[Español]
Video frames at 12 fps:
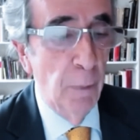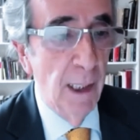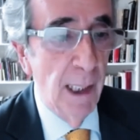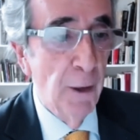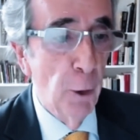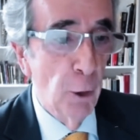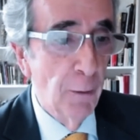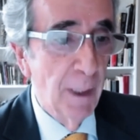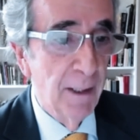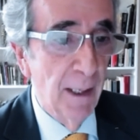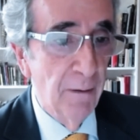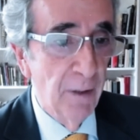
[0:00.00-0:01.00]
cumplir las
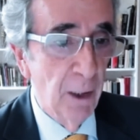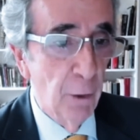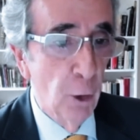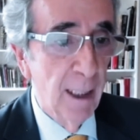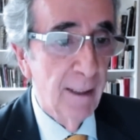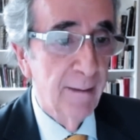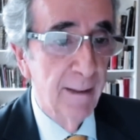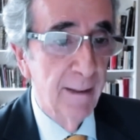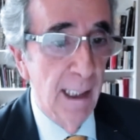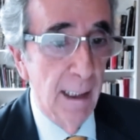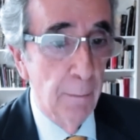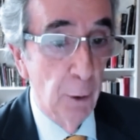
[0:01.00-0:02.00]
normas
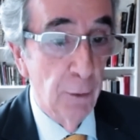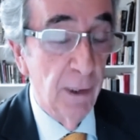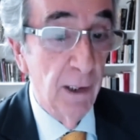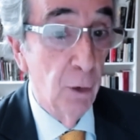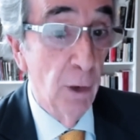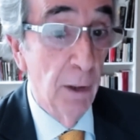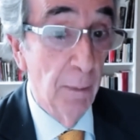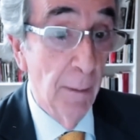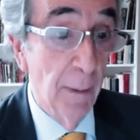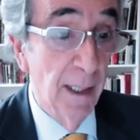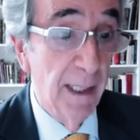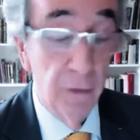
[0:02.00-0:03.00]
transitorias en el proceso de
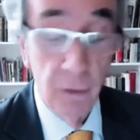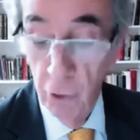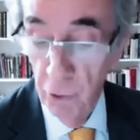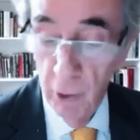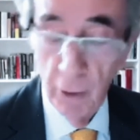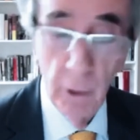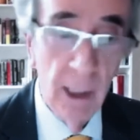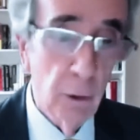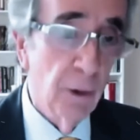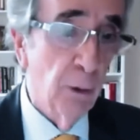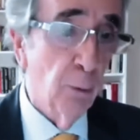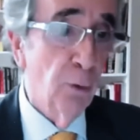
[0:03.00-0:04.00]
implementación de una
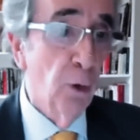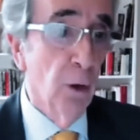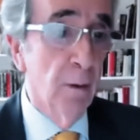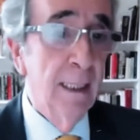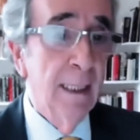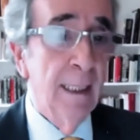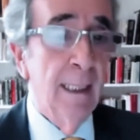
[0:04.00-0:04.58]
nueva constitución.